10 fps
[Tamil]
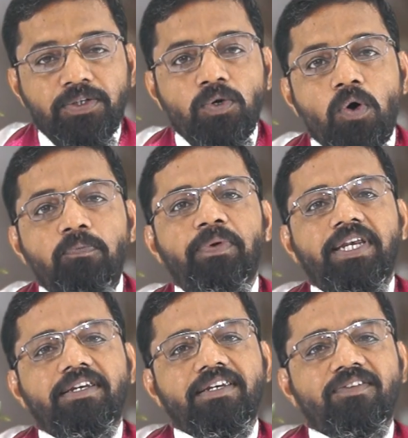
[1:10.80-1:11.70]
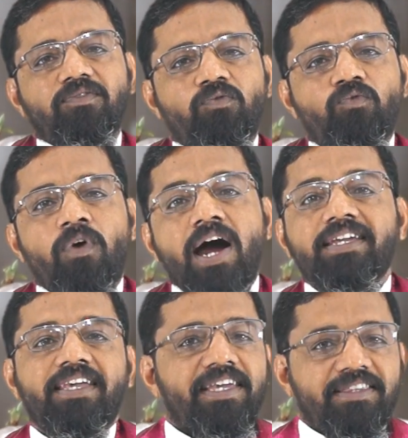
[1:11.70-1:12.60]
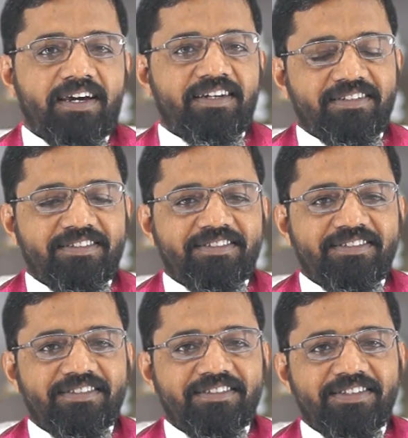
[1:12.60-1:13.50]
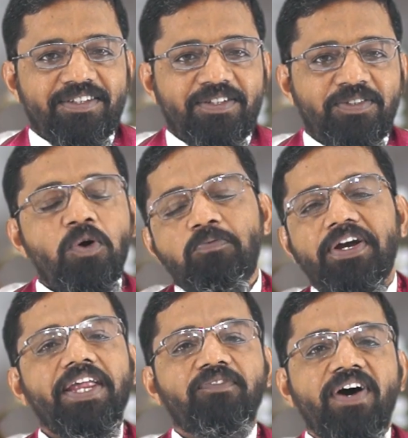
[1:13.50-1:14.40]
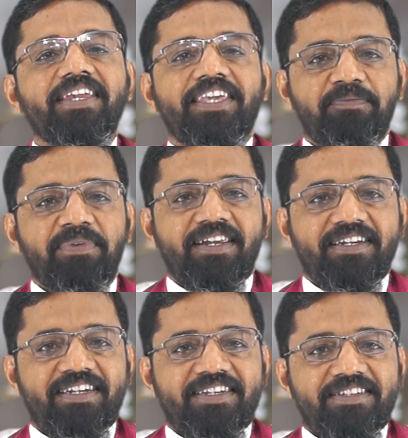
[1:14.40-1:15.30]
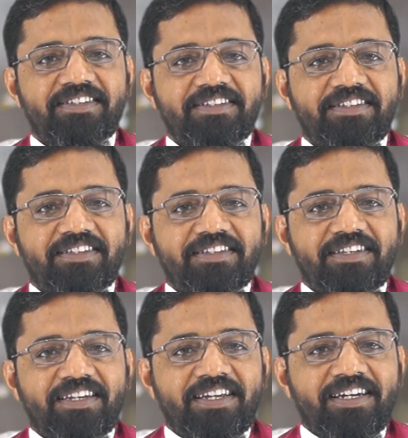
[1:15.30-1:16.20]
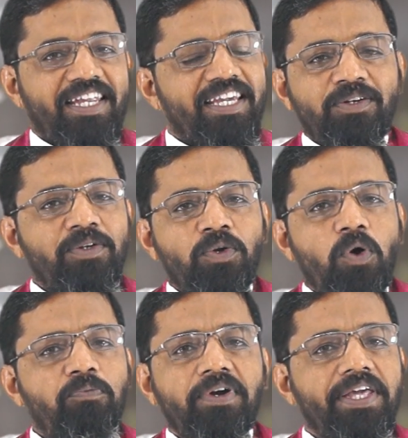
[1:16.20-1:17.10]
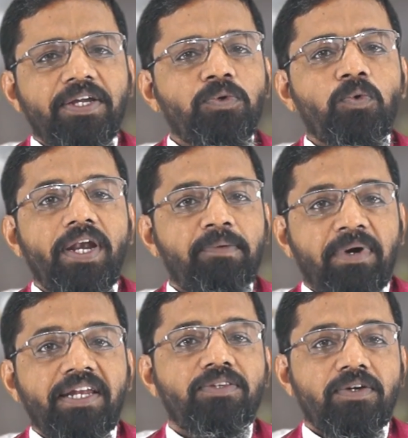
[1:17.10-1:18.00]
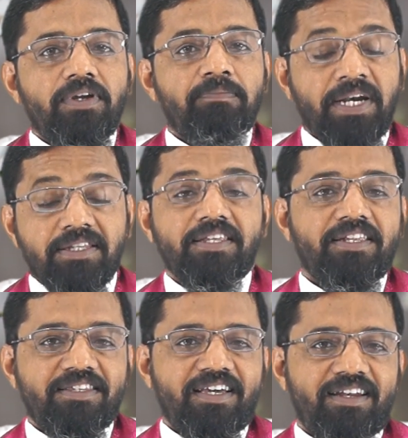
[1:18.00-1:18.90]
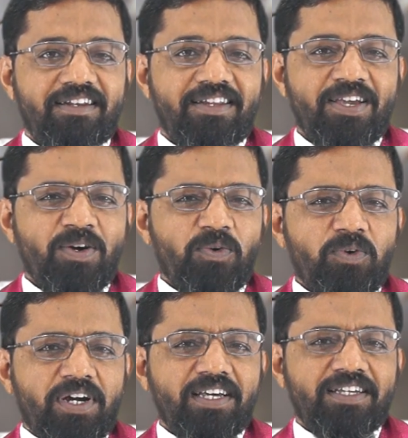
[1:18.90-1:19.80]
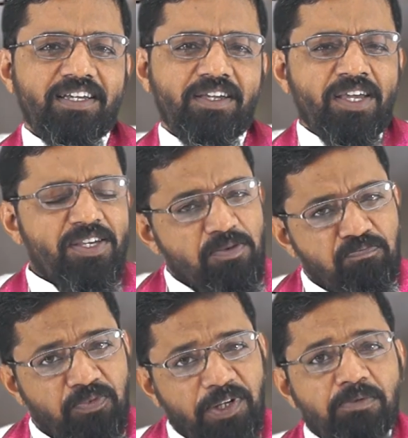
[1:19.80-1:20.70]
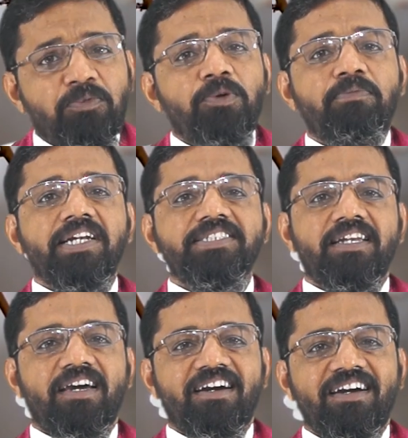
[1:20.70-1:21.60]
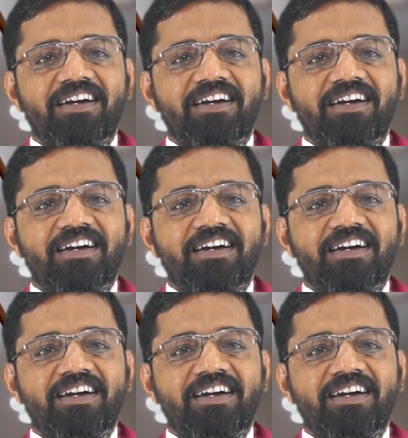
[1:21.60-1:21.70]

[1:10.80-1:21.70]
யோபின் வாழ்க்கையை தான் யோபினுடைய வாழ்க்கையை பாருங்கள் நீங்கள் யோபனுடைய நூலை படித்து படித்திருந்தால் உங்களுக்கு இப்படியும் ஒரு மனுஷனா